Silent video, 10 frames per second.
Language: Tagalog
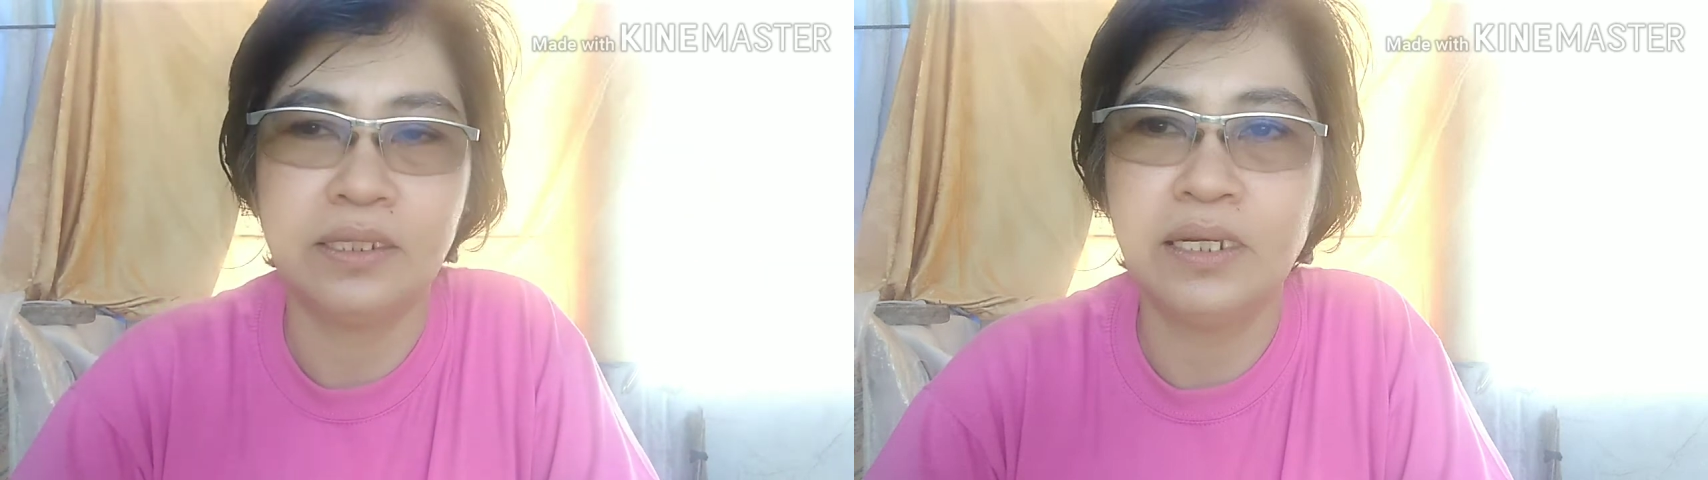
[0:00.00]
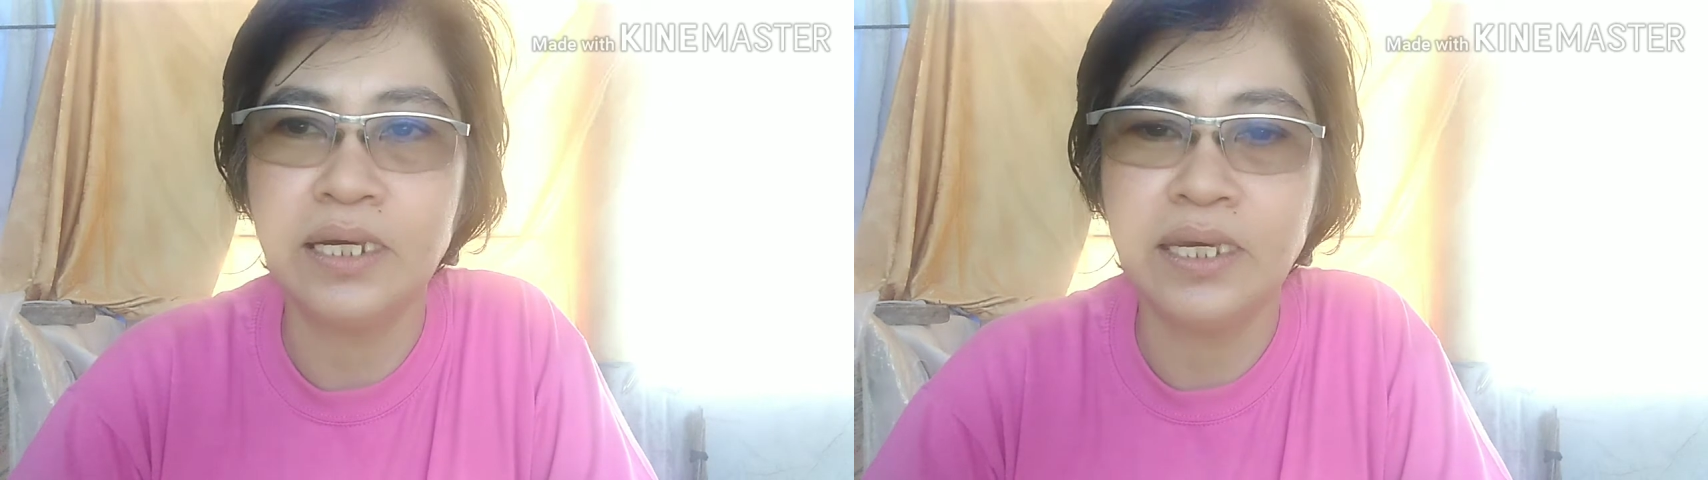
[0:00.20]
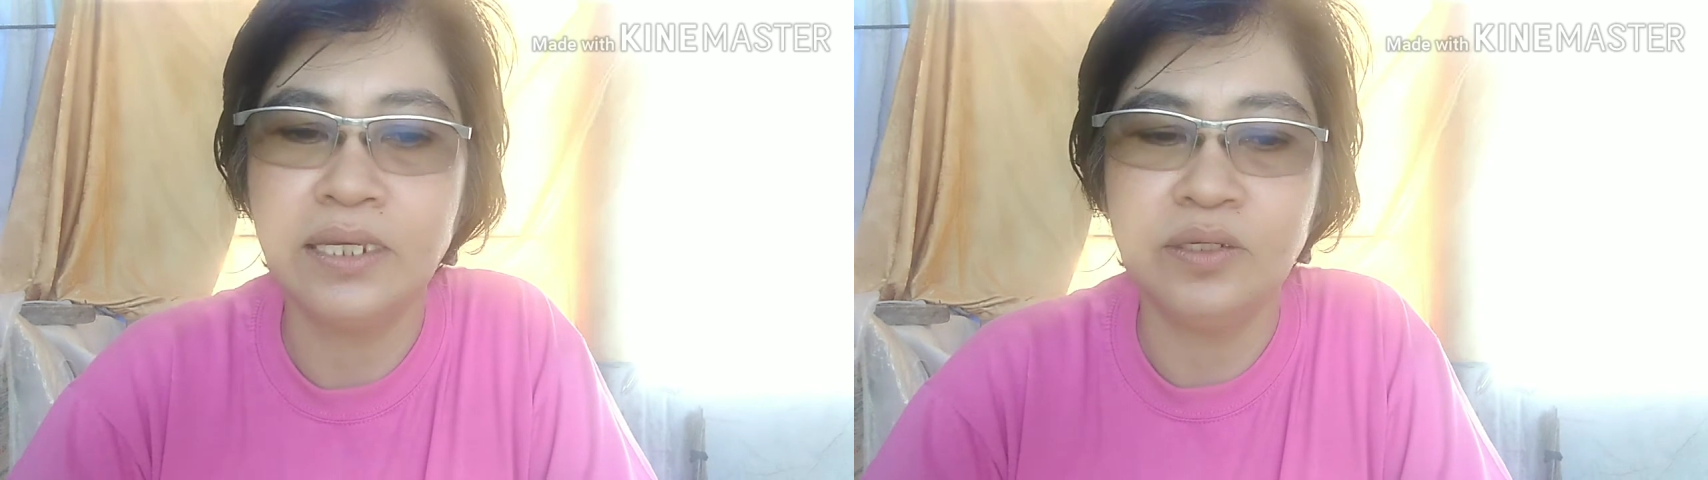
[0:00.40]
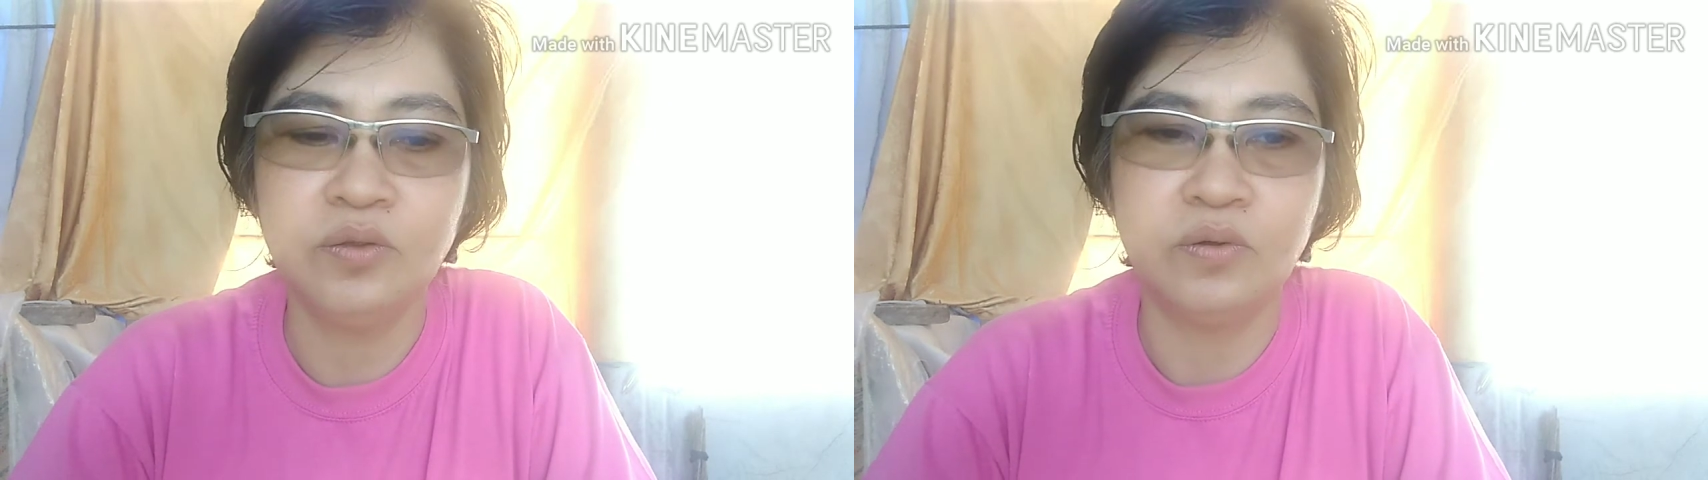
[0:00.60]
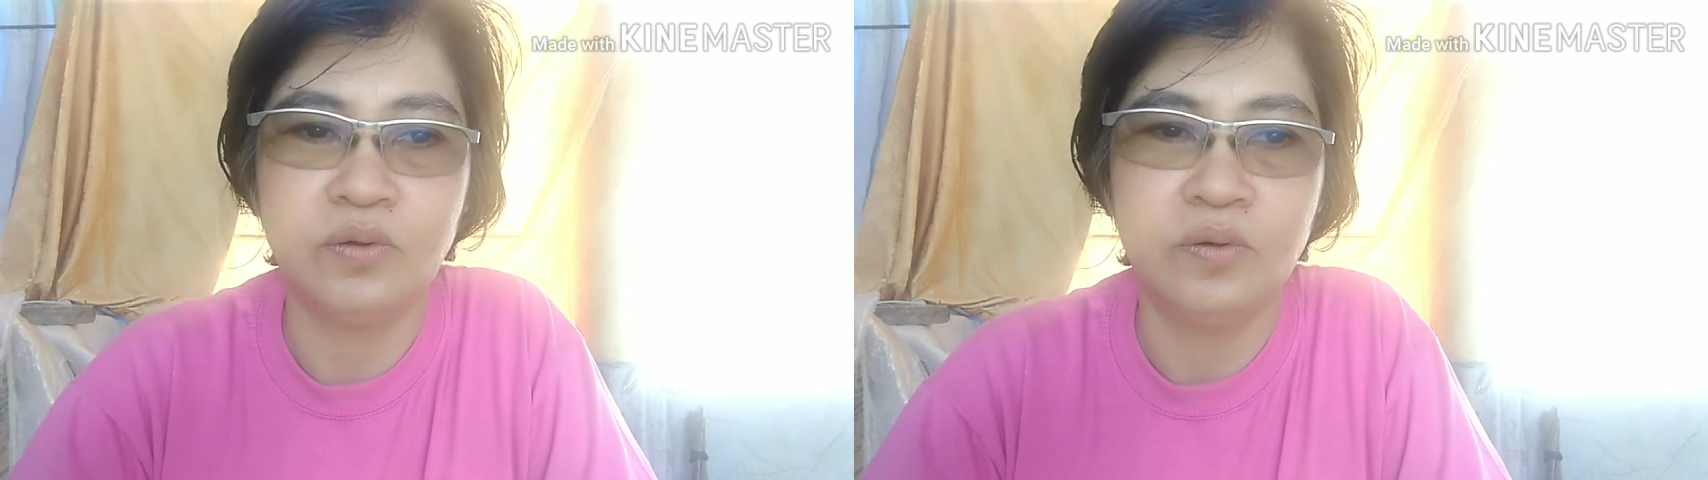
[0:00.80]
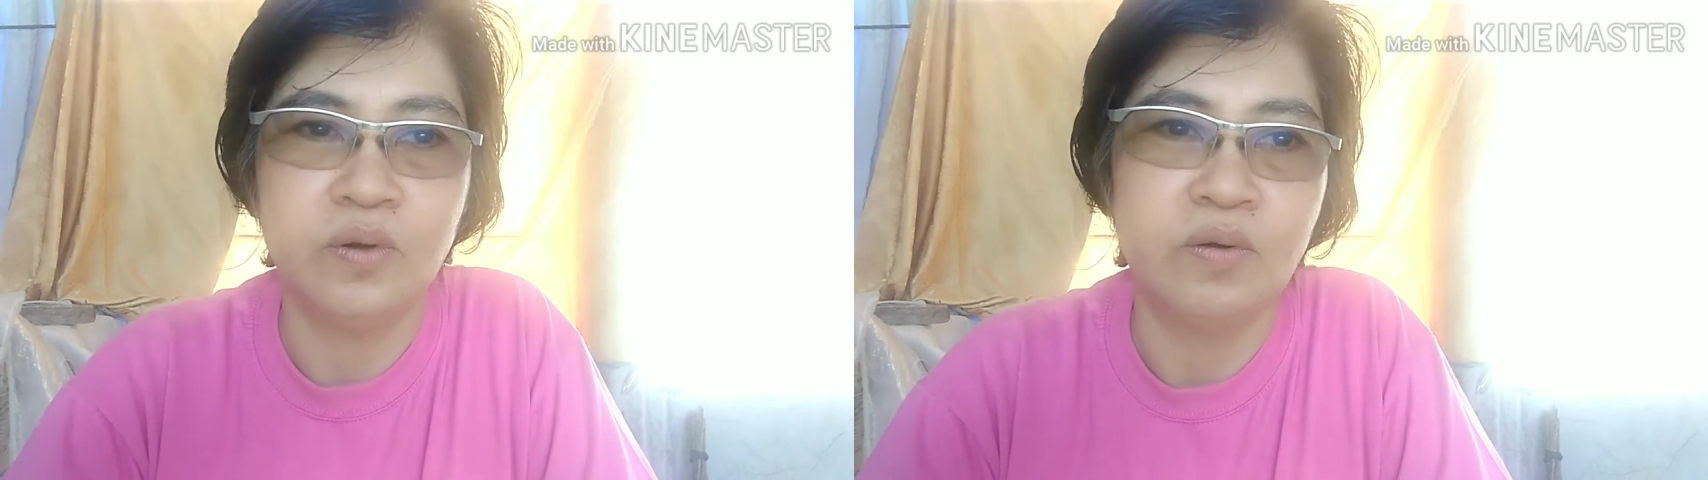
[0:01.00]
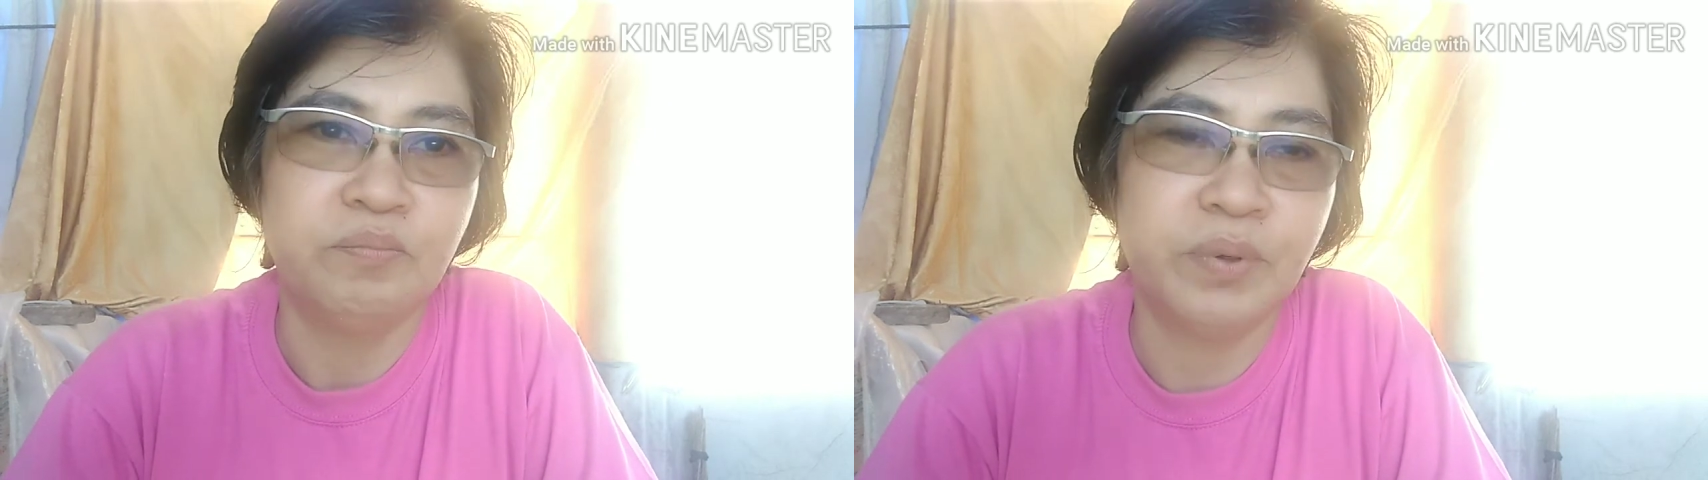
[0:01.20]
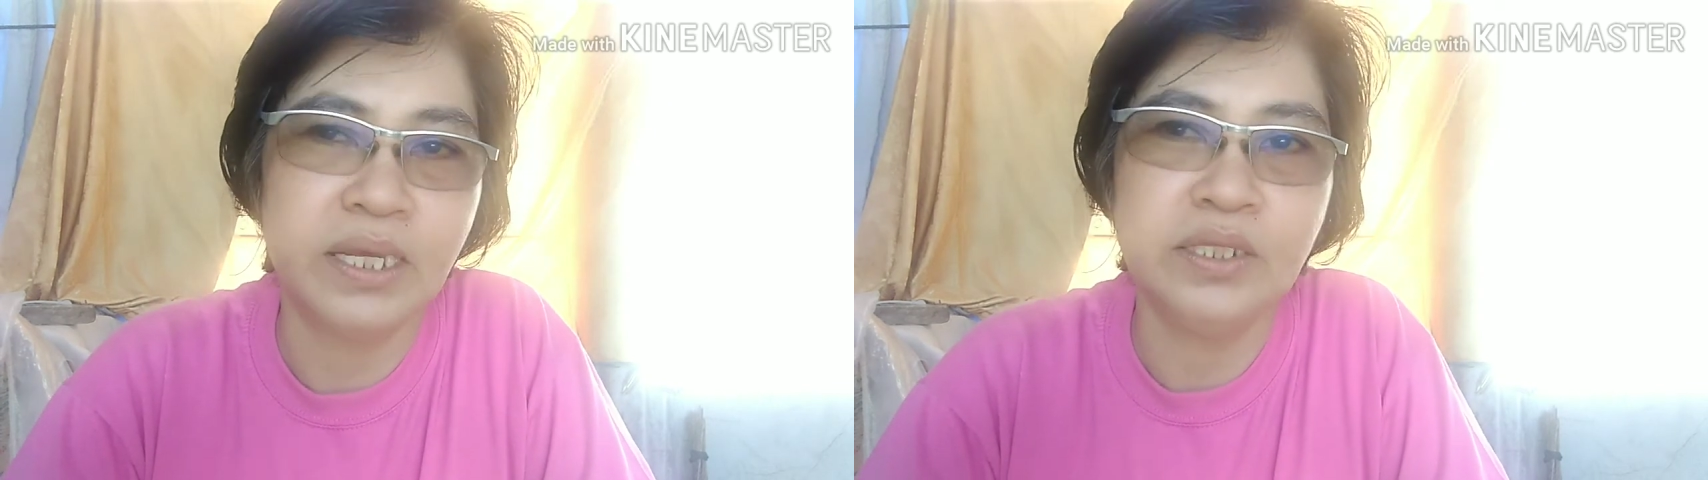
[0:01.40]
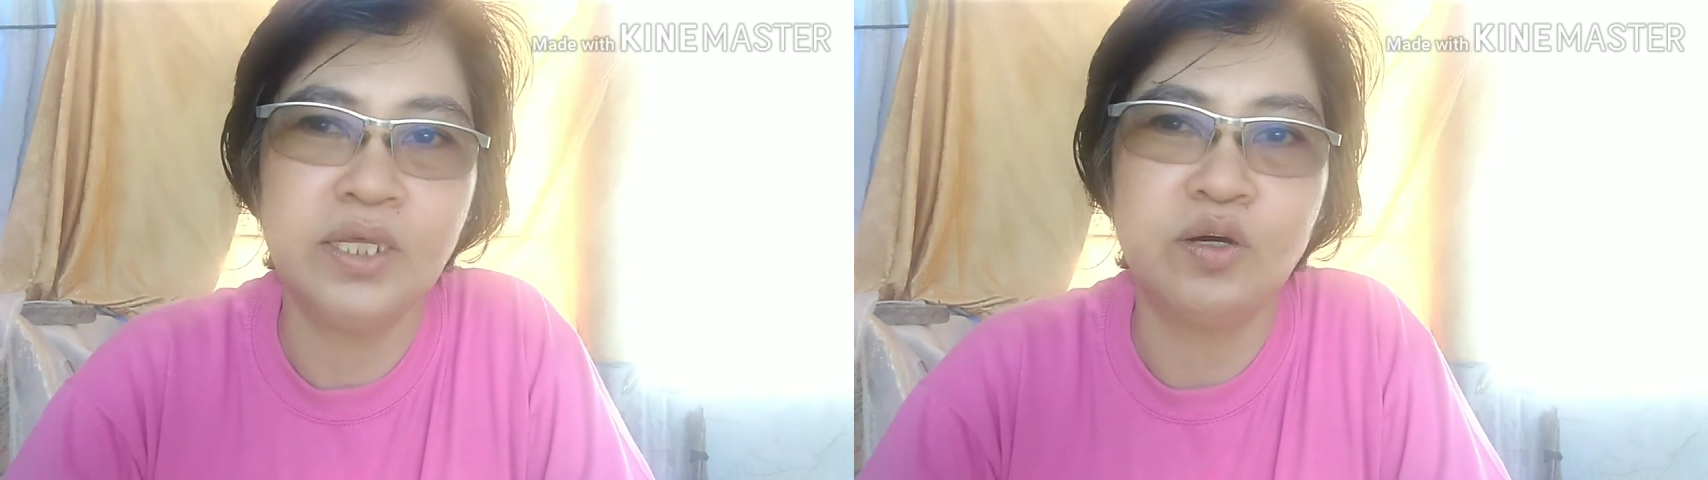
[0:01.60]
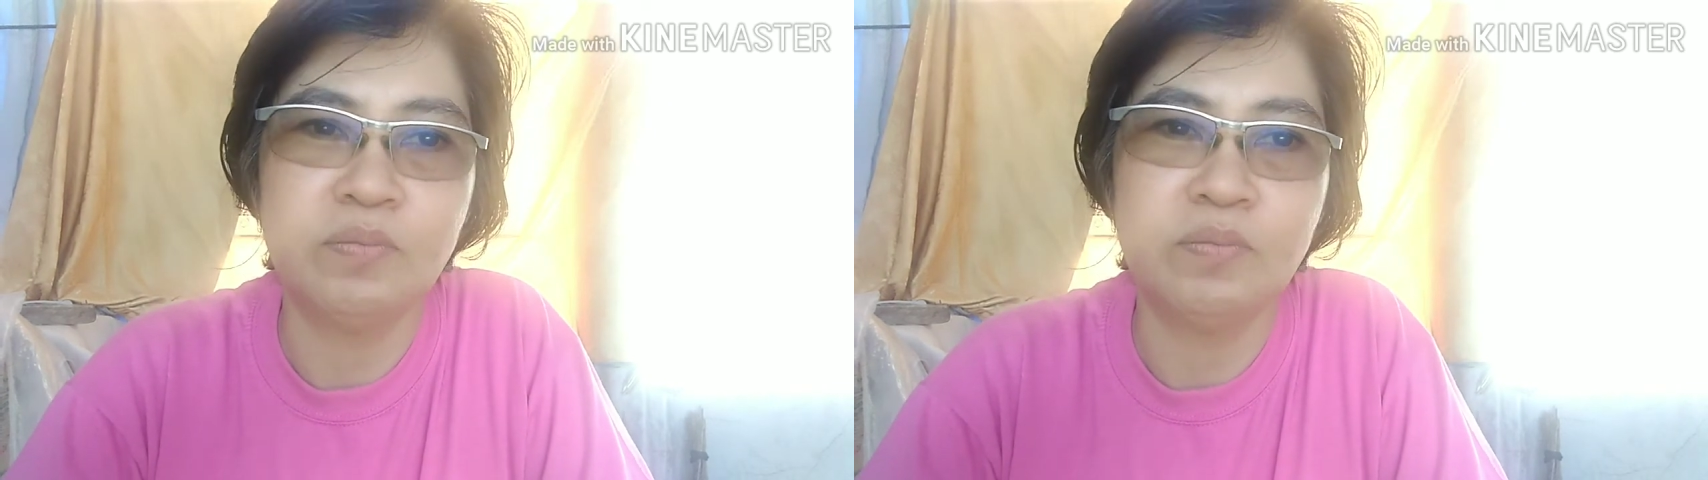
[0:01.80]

ilagay ninyo para hindi